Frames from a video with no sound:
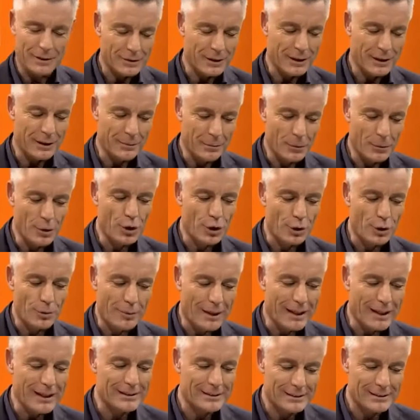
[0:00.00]
Donc c'est
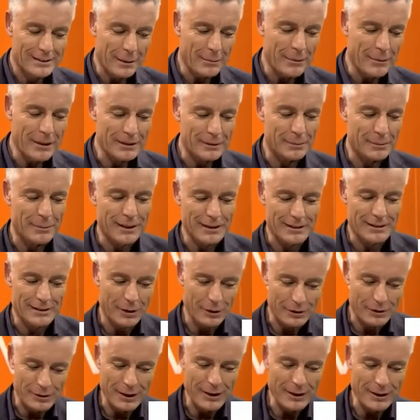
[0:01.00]
le mélange qui compte, le
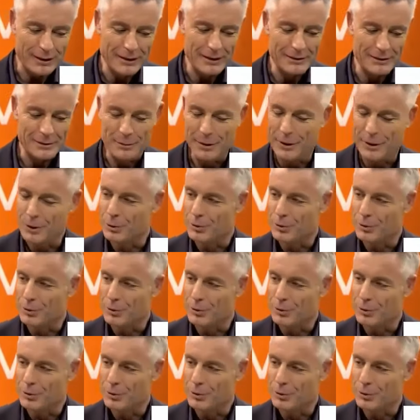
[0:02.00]
mix de tous ces